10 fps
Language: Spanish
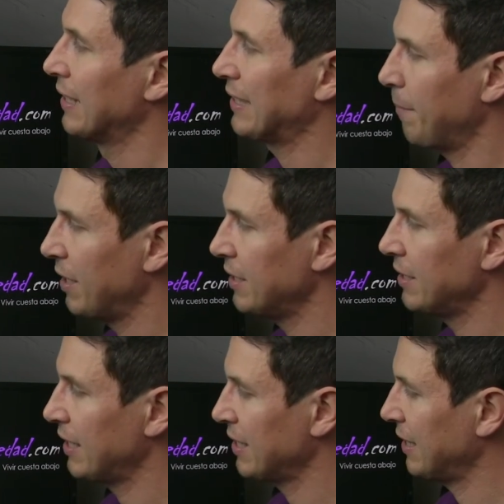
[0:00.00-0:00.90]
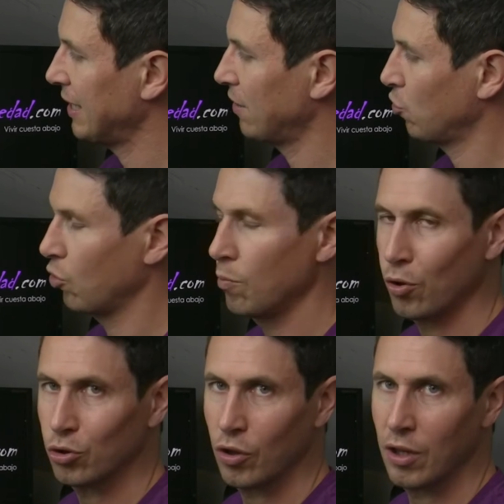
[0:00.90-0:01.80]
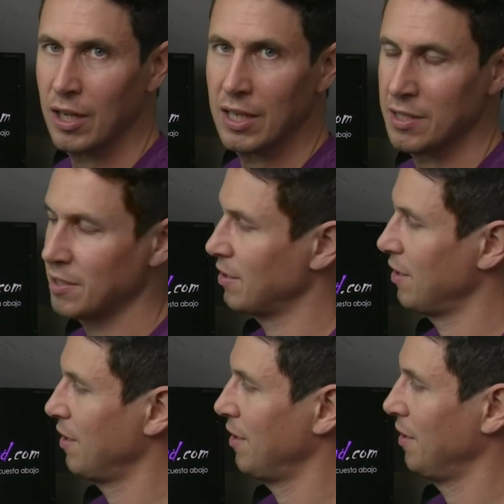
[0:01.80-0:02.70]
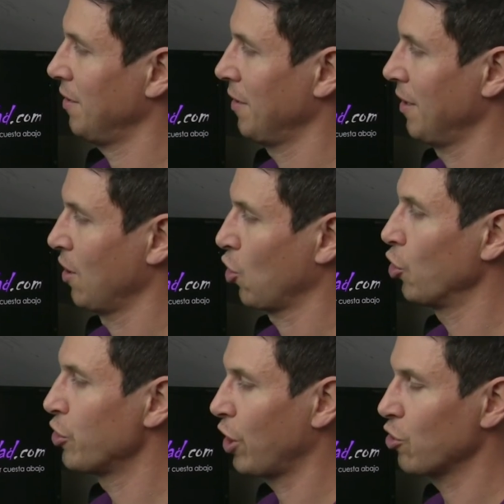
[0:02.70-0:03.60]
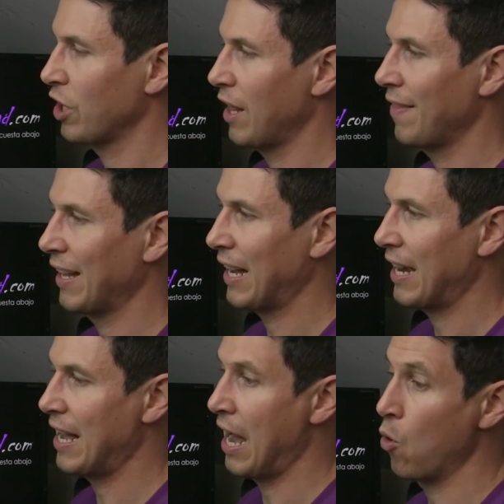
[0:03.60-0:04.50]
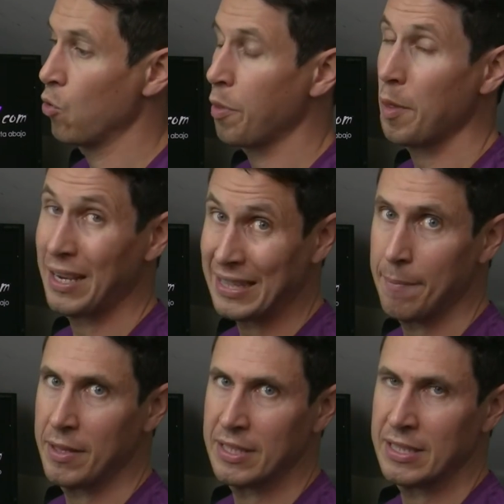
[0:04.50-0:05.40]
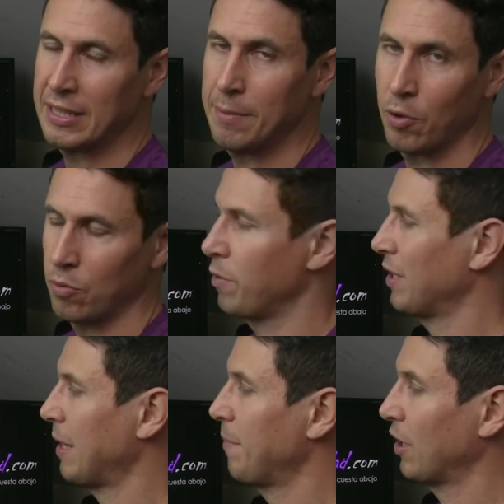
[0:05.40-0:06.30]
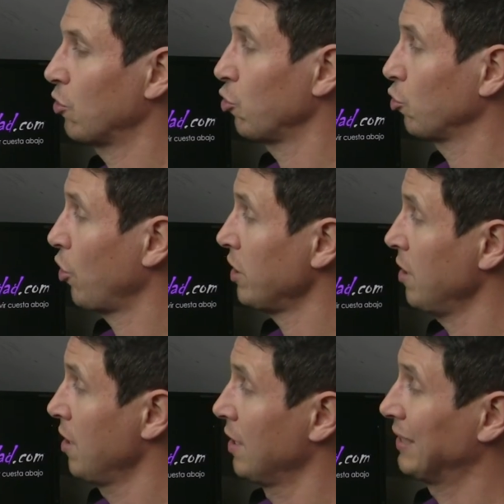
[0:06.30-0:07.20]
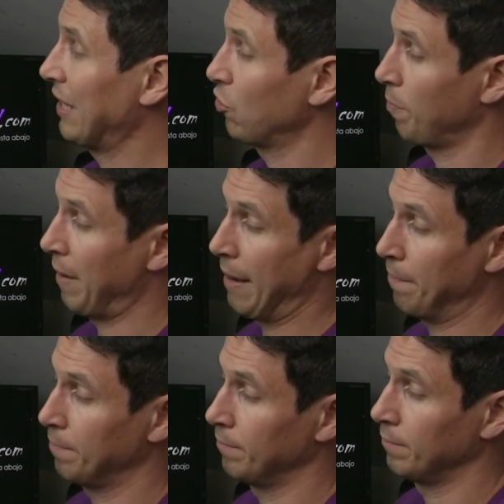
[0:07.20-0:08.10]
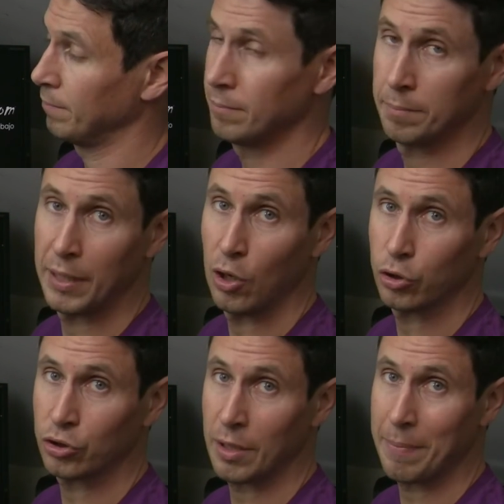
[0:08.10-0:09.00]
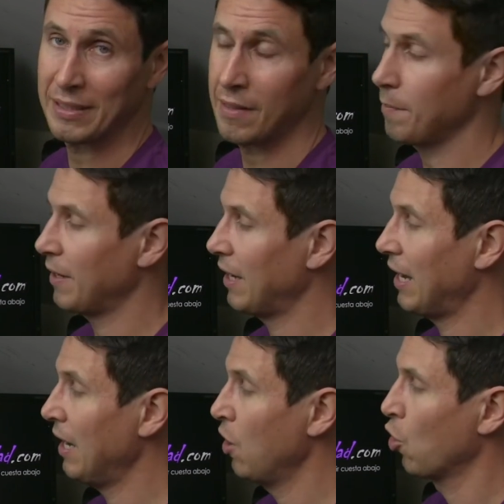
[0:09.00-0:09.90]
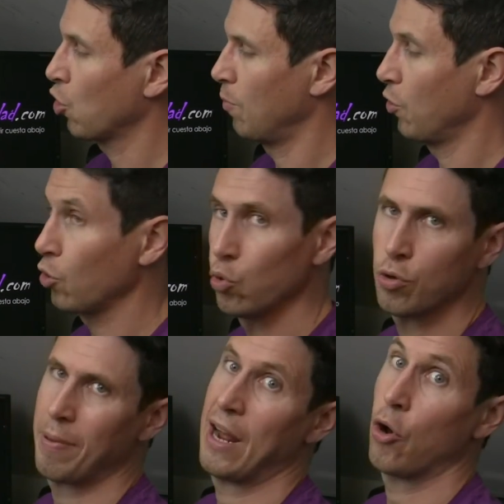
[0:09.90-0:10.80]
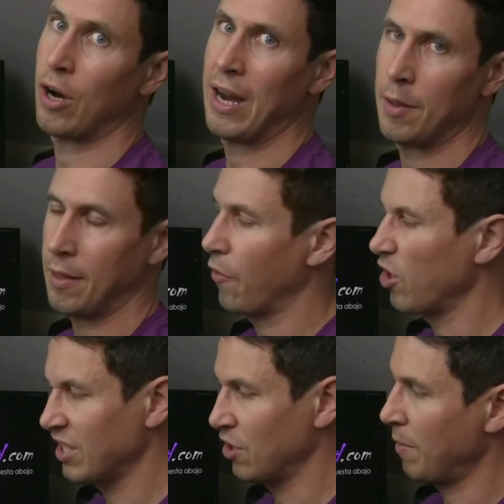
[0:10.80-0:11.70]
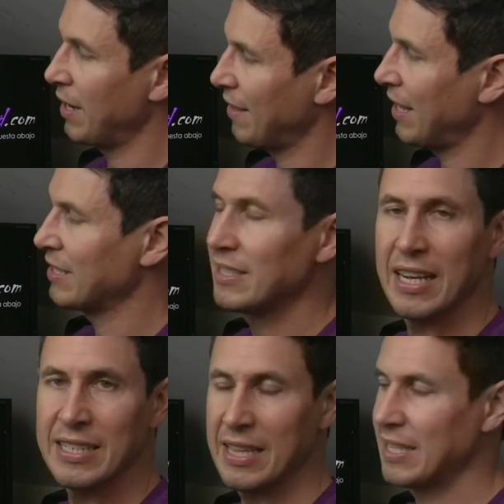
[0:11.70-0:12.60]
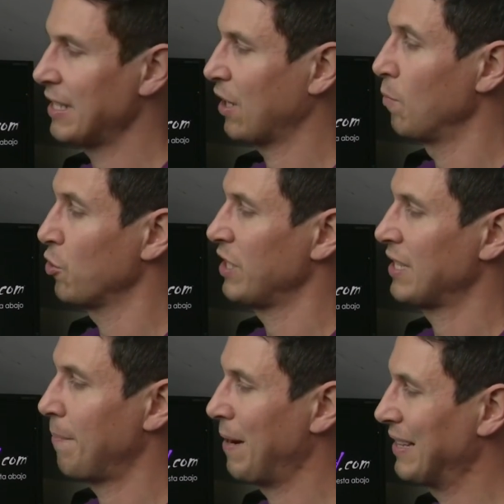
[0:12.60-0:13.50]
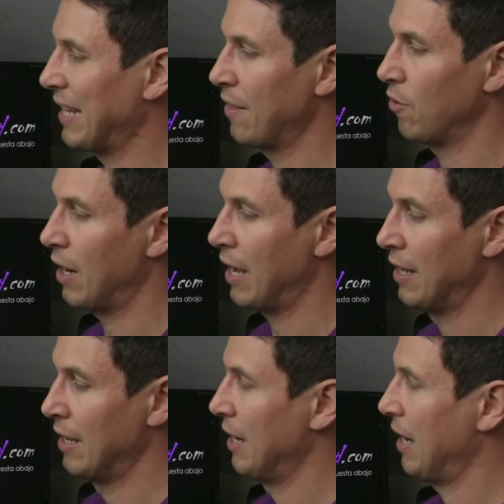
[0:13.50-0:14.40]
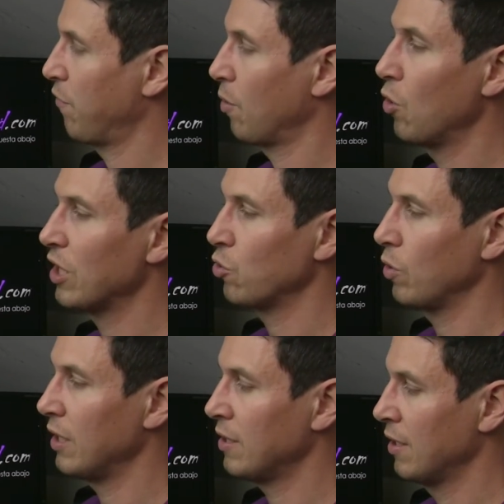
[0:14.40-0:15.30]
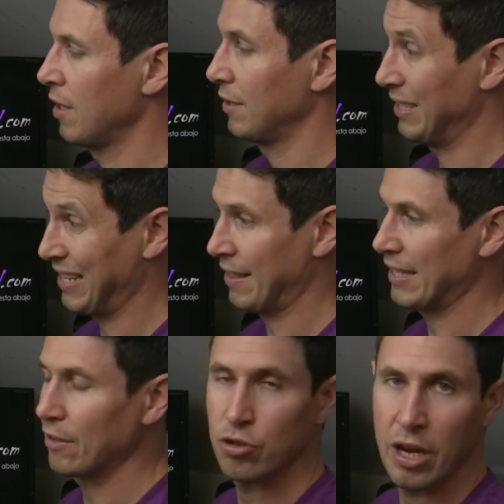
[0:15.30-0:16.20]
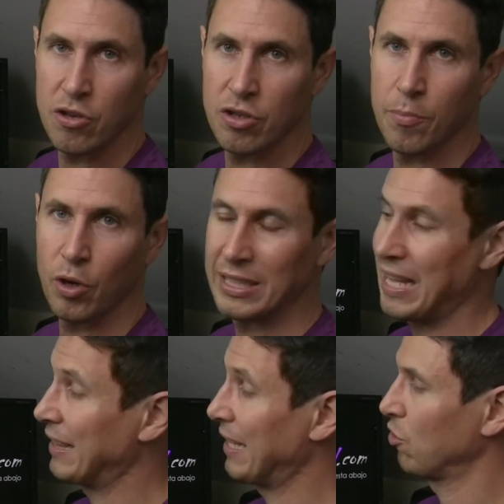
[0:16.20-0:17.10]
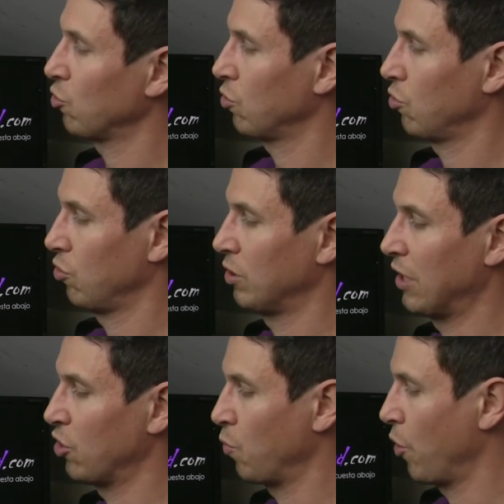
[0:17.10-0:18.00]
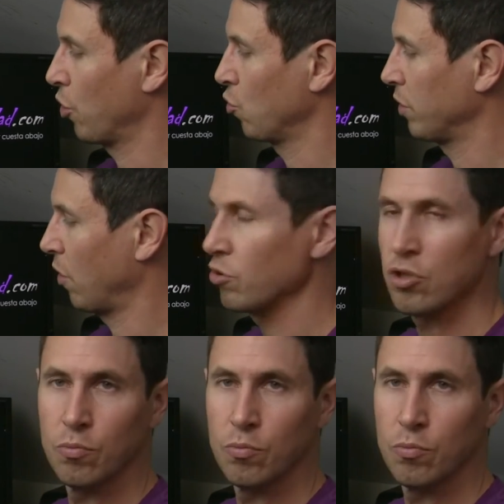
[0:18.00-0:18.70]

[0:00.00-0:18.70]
También es interesante un poco todos los eh, consejos que dan de cara a un certamen de este tipo, un certamen de constructores, tanto para mm, pilotos que participen en él como incluso para organizadores. Se toman ideas interesantes de cómo se está planteando la, la Fórmula Student desde hace tantos años y por qué da tantos, tantos buenos resultados.